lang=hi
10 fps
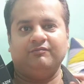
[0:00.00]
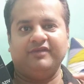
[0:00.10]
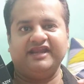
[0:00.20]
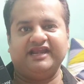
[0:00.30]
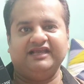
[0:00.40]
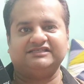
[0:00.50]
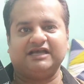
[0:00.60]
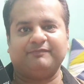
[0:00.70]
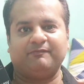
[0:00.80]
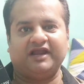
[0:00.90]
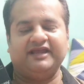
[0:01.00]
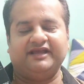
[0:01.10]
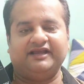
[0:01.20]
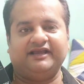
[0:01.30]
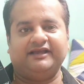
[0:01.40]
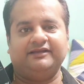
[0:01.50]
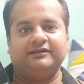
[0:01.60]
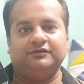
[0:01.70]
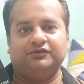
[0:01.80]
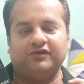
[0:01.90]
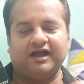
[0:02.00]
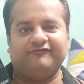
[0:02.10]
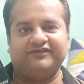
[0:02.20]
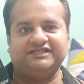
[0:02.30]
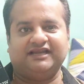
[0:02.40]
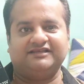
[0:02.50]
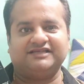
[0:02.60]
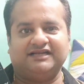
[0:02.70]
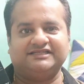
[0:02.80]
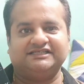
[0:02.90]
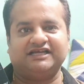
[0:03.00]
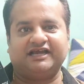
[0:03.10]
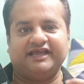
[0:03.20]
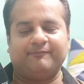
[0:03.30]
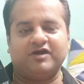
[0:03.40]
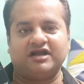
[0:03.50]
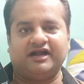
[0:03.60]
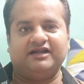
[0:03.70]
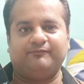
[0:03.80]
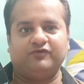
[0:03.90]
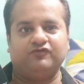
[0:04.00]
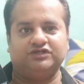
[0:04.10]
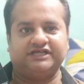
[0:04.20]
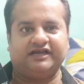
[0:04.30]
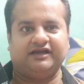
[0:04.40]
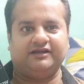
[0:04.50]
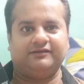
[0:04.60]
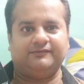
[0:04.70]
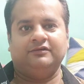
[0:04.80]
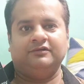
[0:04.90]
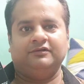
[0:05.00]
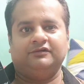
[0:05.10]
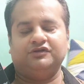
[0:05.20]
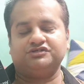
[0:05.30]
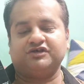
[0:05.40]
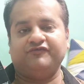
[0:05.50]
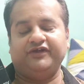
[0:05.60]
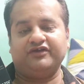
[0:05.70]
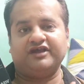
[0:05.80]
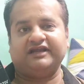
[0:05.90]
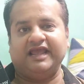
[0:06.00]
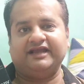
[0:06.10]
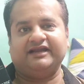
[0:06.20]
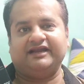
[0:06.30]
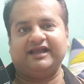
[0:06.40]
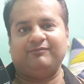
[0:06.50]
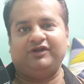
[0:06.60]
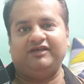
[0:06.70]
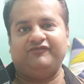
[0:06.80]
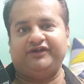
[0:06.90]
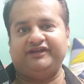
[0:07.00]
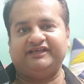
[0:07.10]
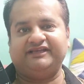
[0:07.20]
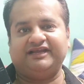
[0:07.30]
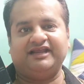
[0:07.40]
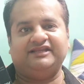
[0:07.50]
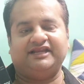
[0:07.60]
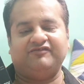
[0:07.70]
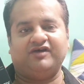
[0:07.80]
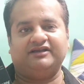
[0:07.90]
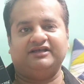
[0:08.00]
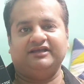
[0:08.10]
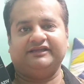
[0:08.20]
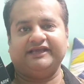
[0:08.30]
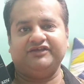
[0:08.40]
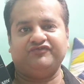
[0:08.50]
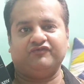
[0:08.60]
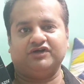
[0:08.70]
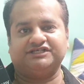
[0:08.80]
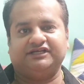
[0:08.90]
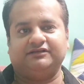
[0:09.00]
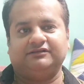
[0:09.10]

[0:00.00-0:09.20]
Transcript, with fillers: मेरी लिंक से आप अप्लाई करेंगे तो काफ़ी ज़्यादा चांसेस है कि आपका कार्ड अप्रूव हो जाएगा तो दोस्तों वीडियो को एक लाइक करना ना भूले वीडियो देखने के लिए धन्यवाद थैंक यू फॉर वॉचिंग